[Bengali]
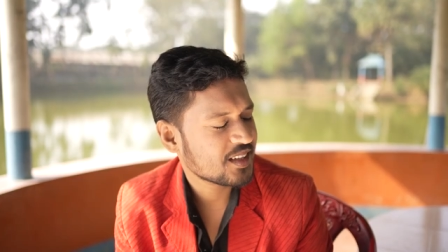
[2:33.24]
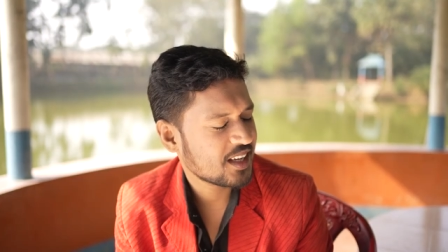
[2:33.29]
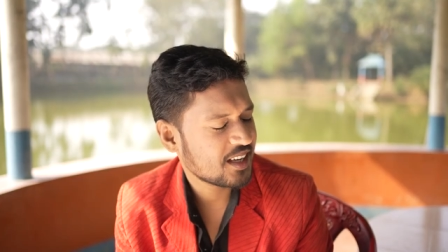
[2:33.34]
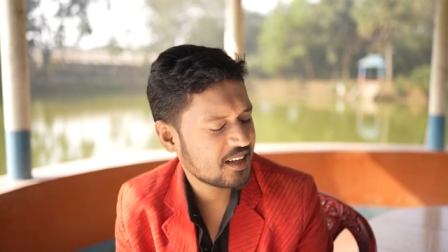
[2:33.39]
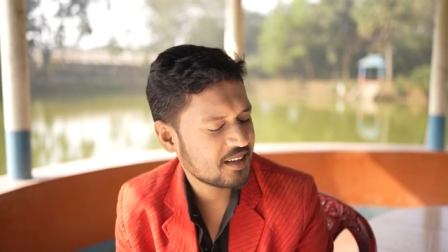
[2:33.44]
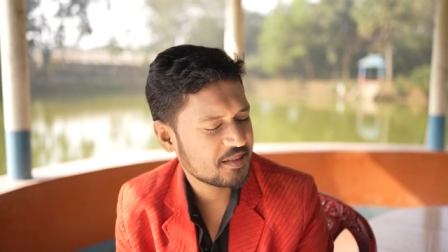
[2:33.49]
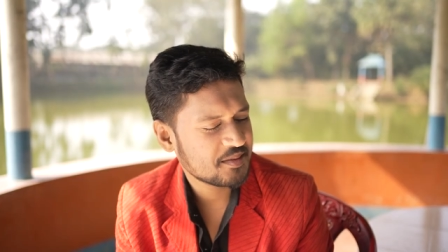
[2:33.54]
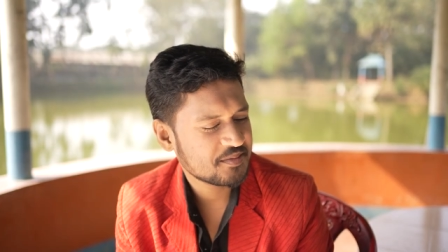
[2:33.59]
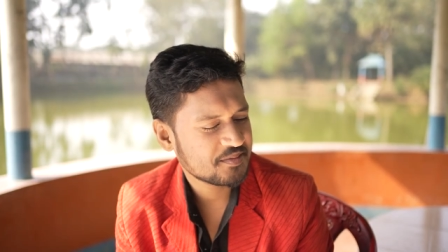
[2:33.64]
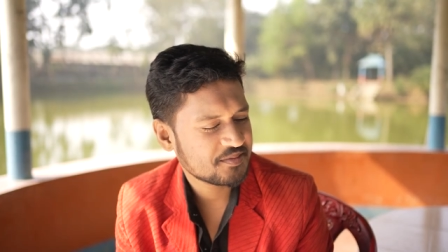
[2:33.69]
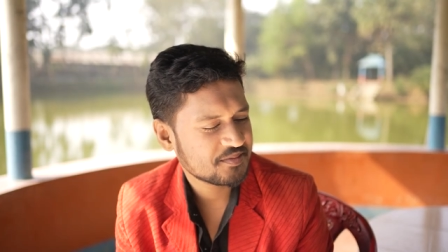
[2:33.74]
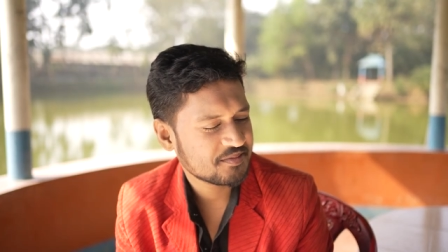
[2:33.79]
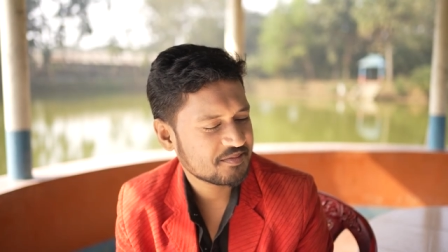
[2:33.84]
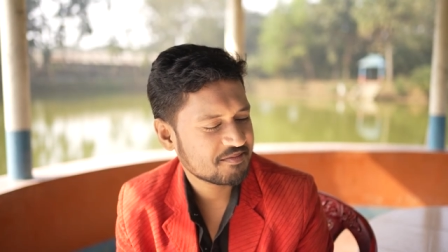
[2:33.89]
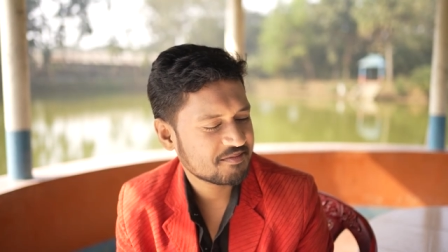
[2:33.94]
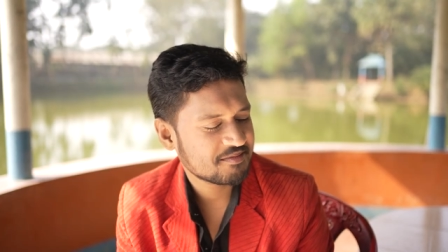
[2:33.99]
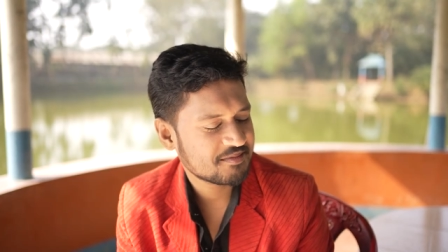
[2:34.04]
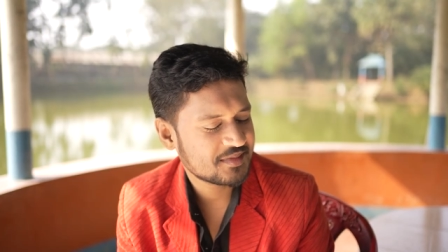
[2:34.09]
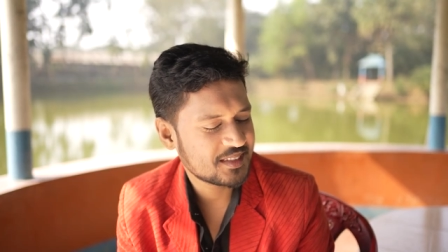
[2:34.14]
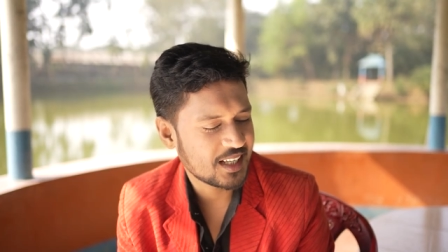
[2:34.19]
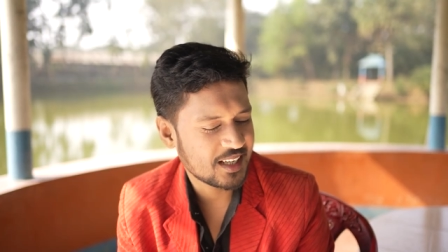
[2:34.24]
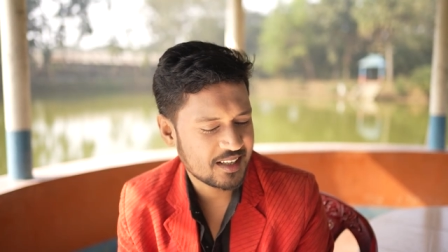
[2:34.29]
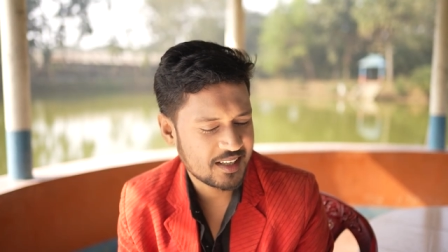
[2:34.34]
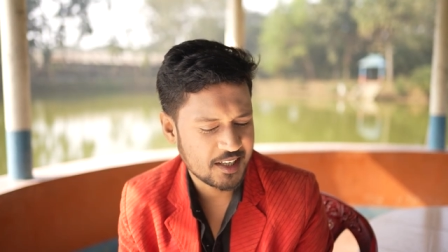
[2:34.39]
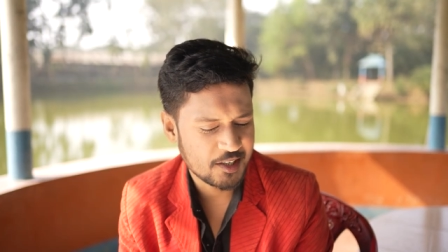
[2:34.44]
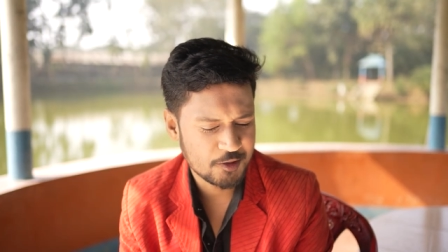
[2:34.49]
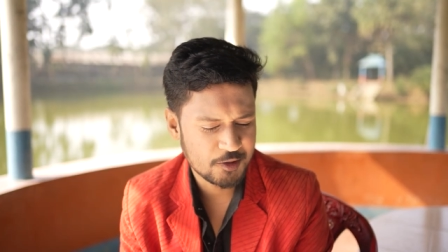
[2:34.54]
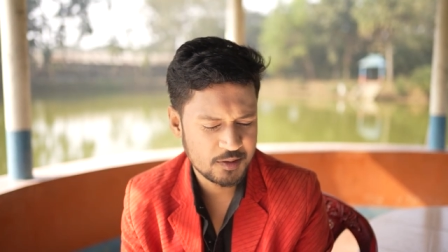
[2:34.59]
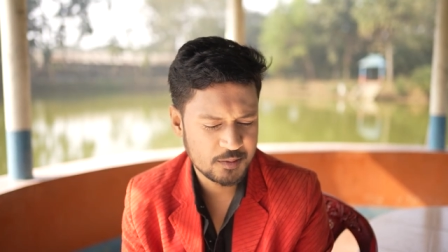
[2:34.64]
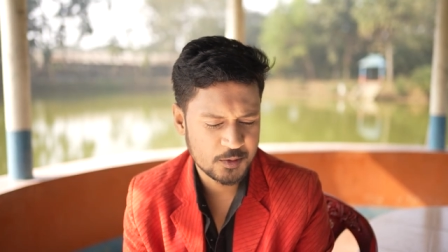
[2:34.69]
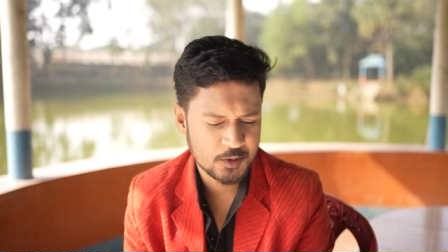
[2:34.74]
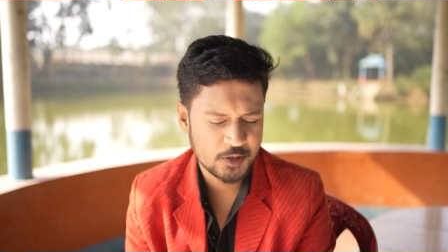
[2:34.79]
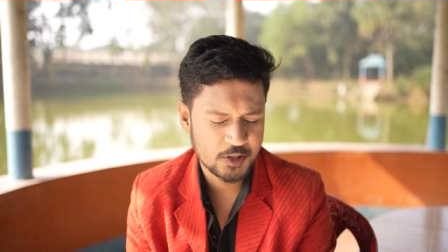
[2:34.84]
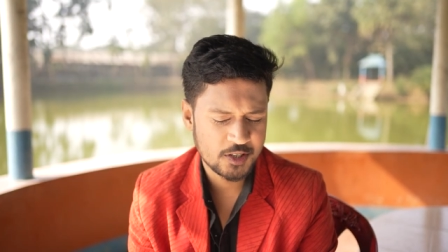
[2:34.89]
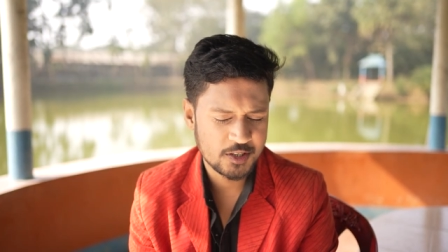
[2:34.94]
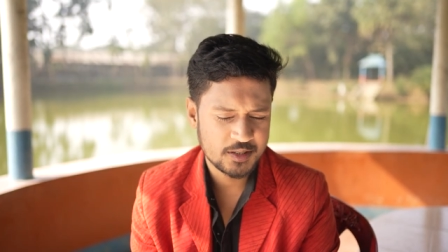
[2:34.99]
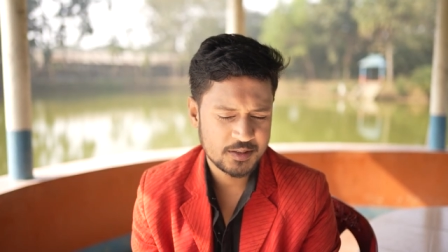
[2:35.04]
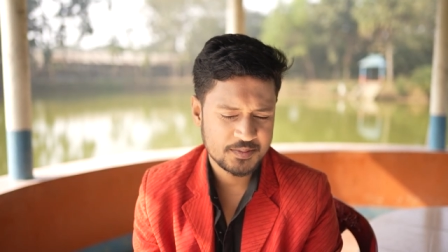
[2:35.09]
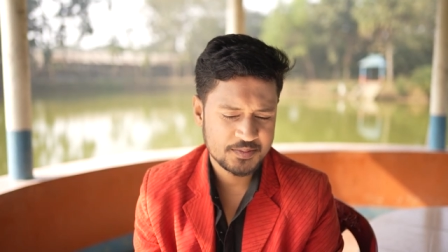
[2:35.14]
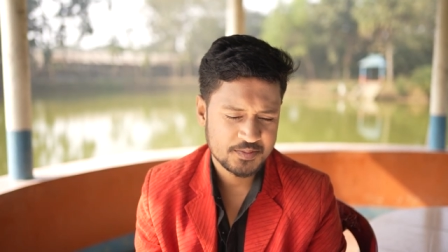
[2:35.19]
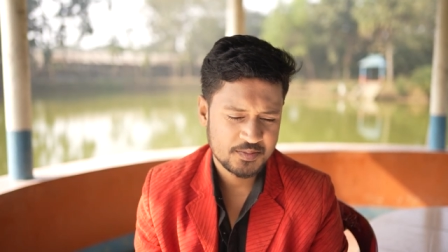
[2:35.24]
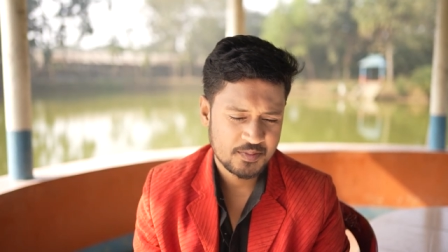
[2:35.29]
হ্যাঁ তার কারণে মনে হয়